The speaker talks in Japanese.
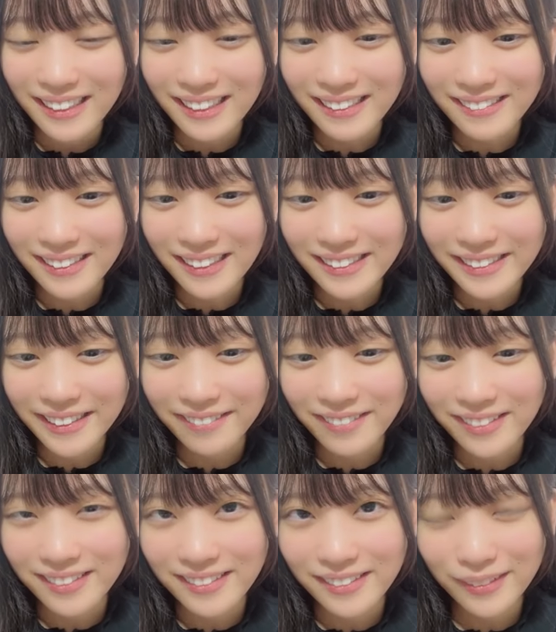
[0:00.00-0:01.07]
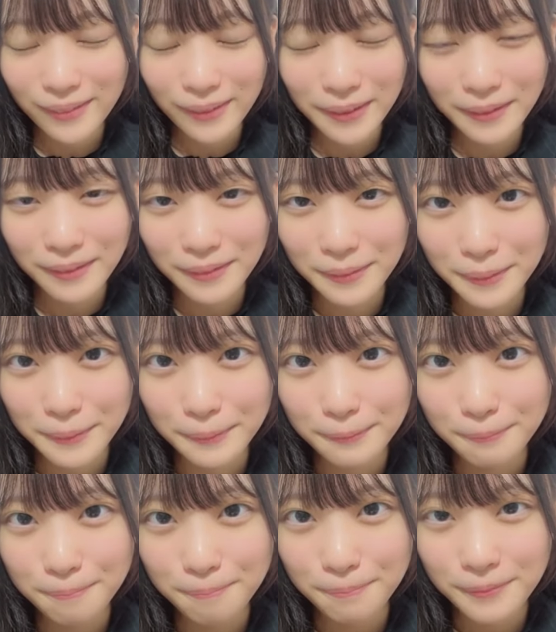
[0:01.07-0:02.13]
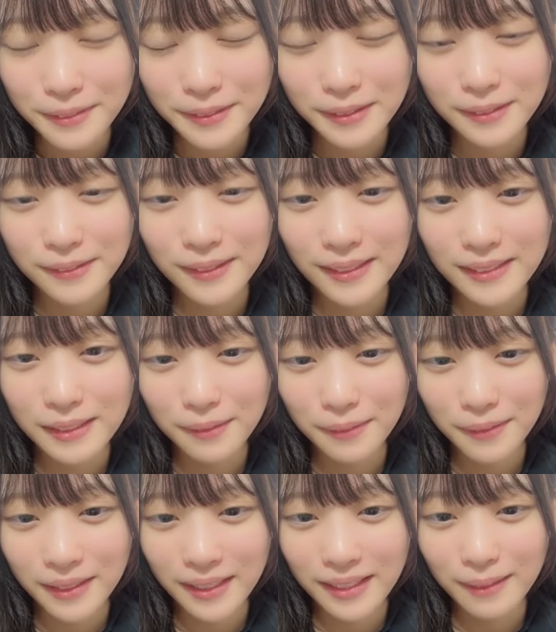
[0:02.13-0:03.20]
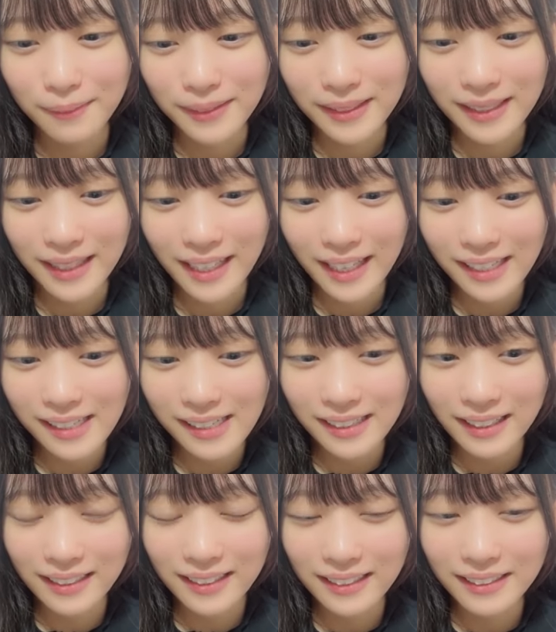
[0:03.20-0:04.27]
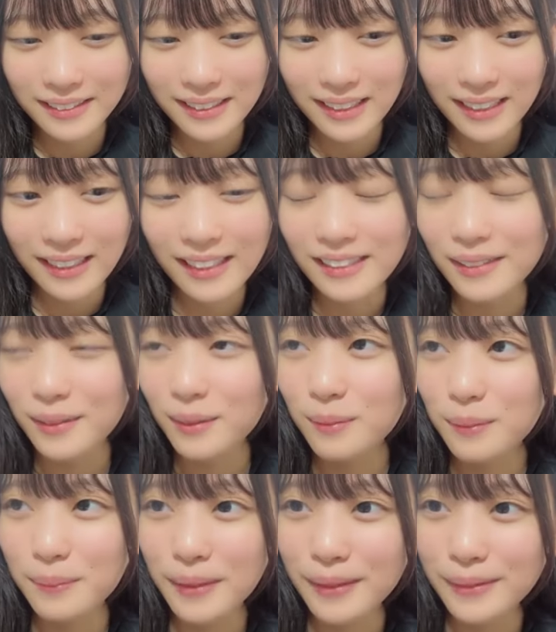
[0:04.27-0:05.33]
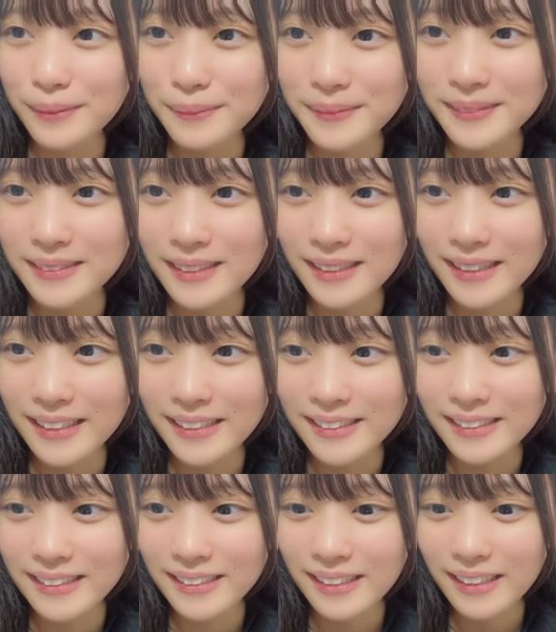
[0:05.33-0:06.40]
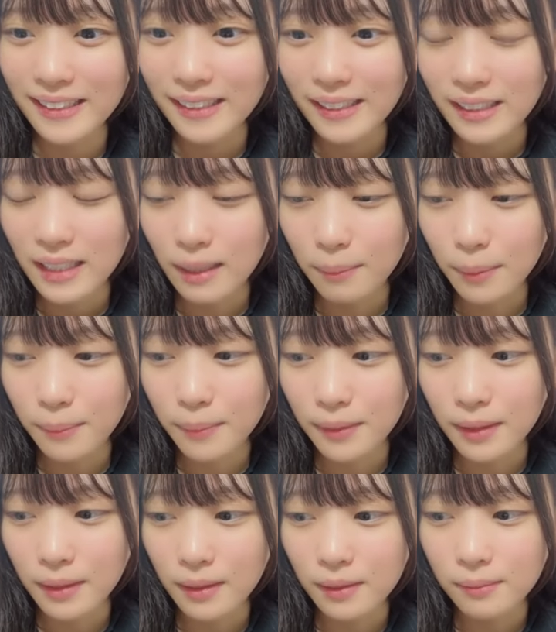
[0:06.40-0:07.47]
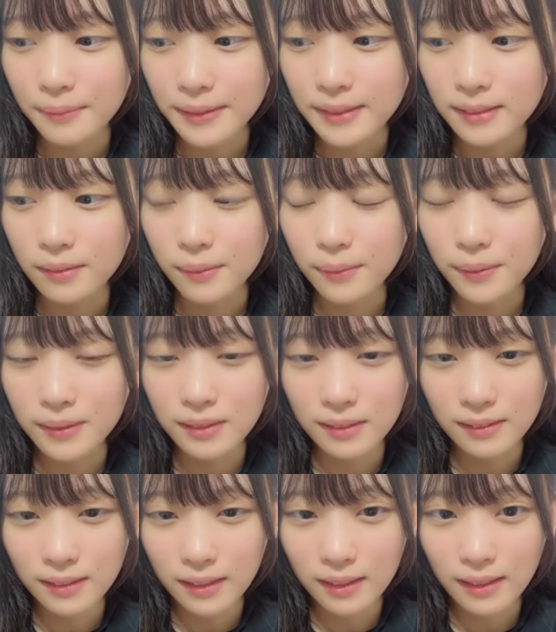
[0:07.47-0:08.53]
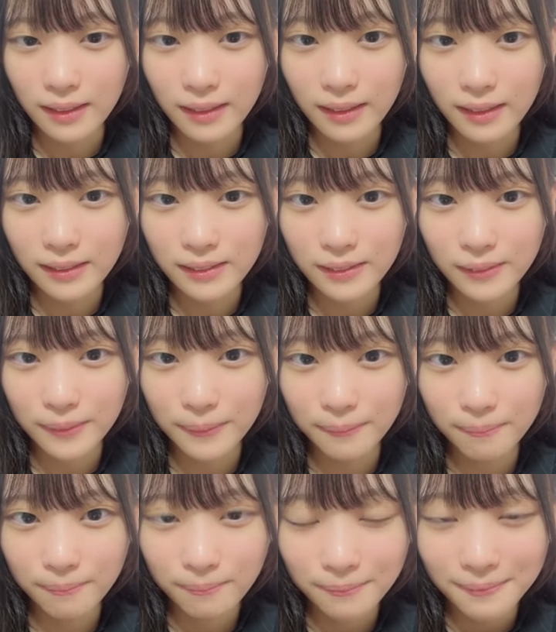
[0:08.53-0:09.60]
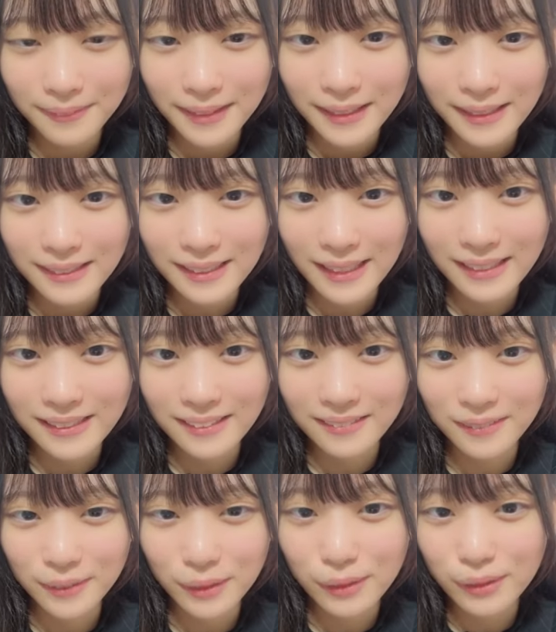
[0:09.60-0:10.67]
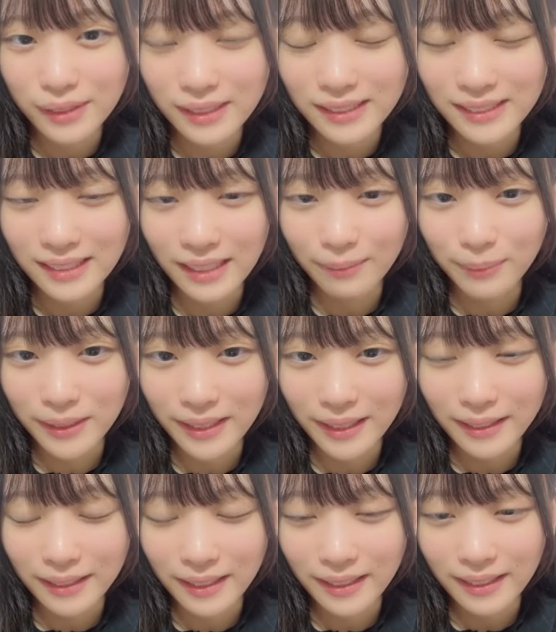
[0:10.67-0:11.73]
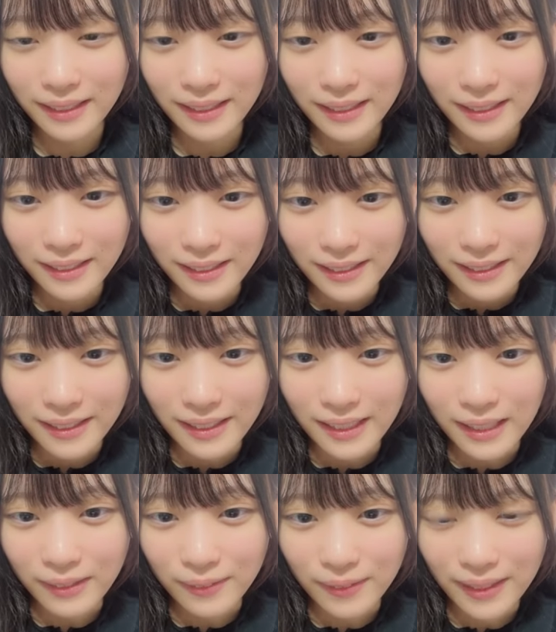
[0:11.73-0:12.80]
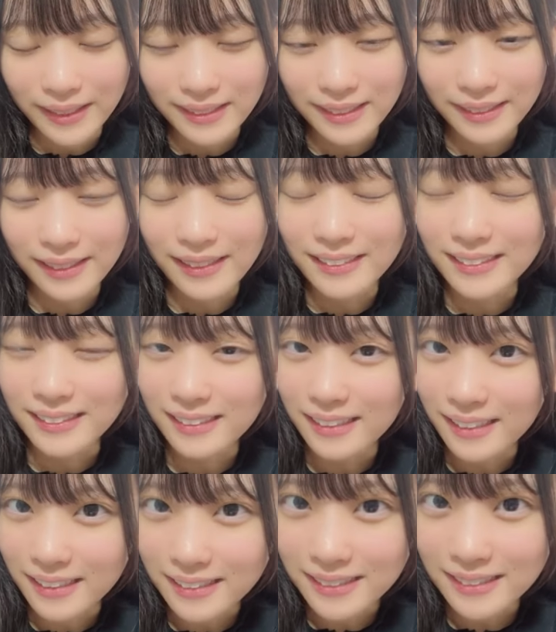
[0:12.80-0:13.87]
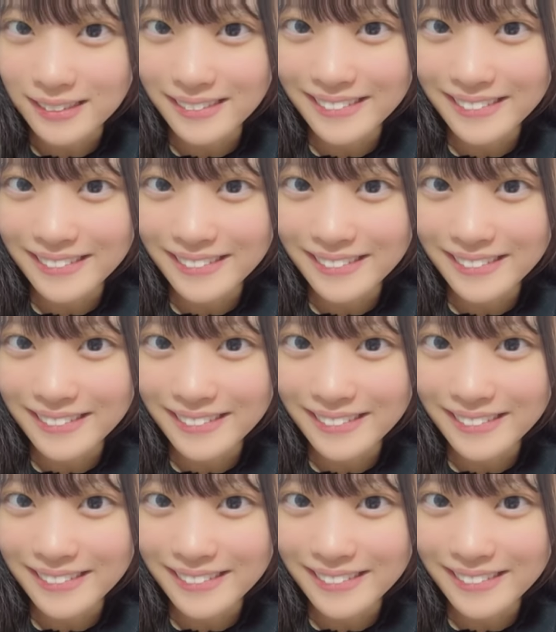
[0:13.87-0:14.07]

なんかお母さん今く去年の私の足はなんかまだ入りたてでさあれってほぼメイクもしてないし髪もねまっすぐ下ろしてるだけだからその最新の初々しさみたいなあのアーシャが好きらしい